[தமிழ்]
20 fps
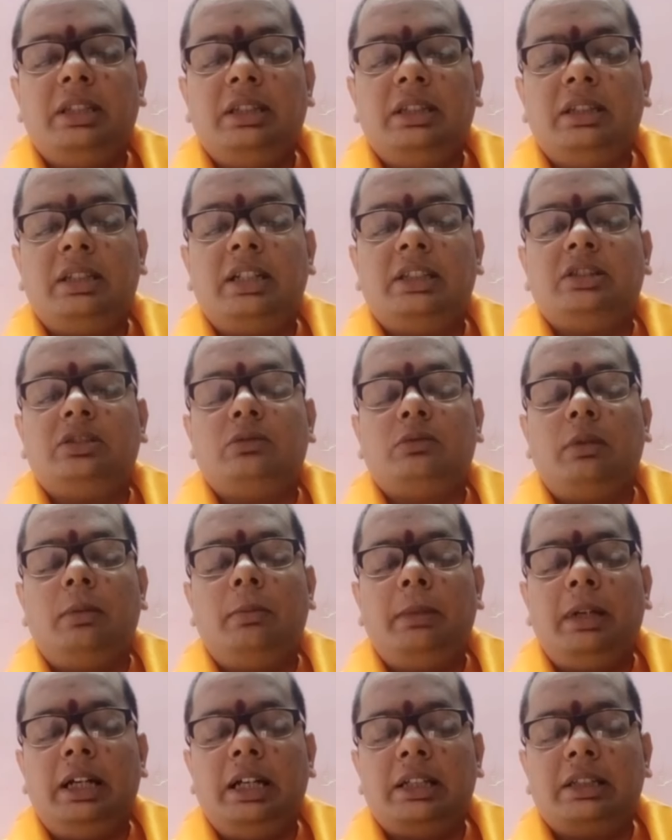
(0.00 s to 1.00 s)
இந்திரஸ்
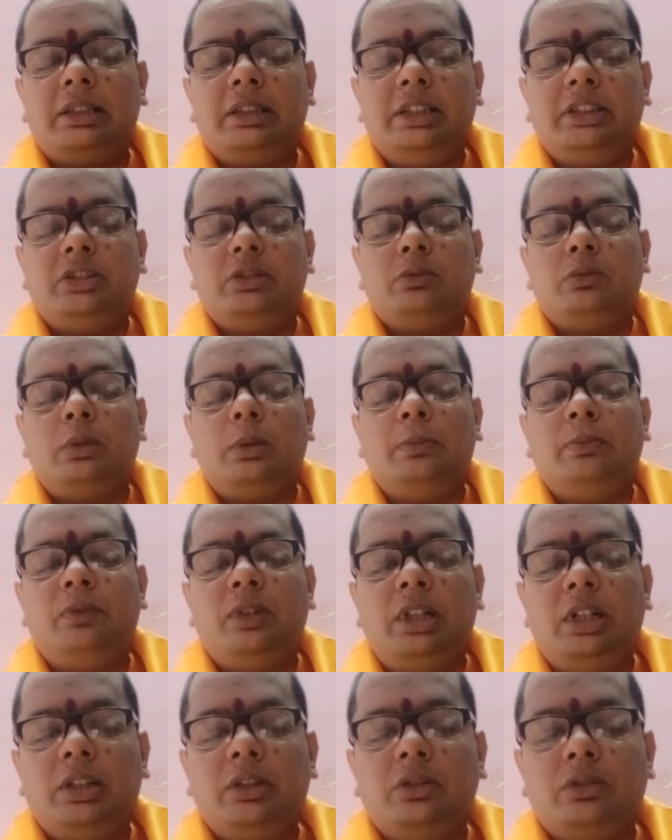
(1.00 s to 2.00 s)
துவம்
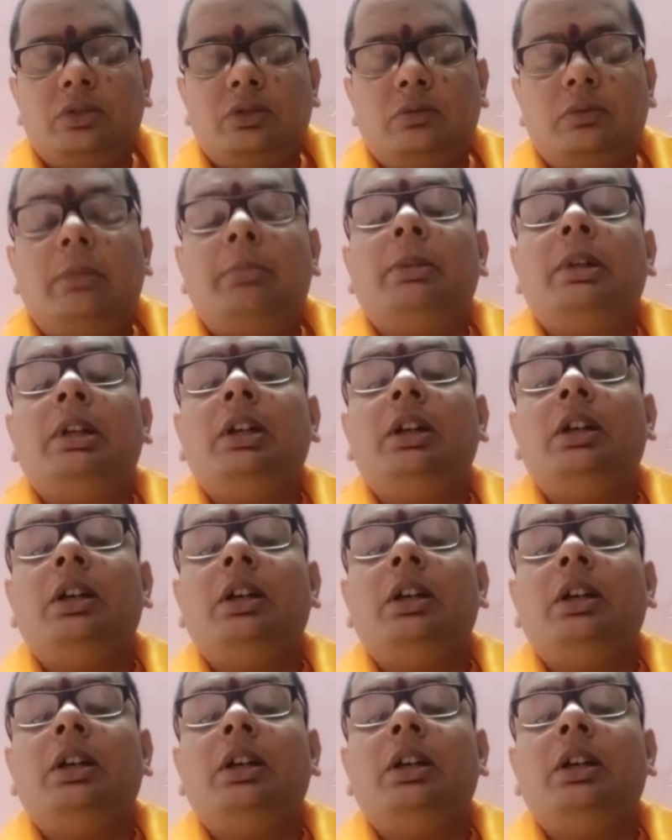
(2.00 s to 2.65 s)
வாயுஸ்துவம்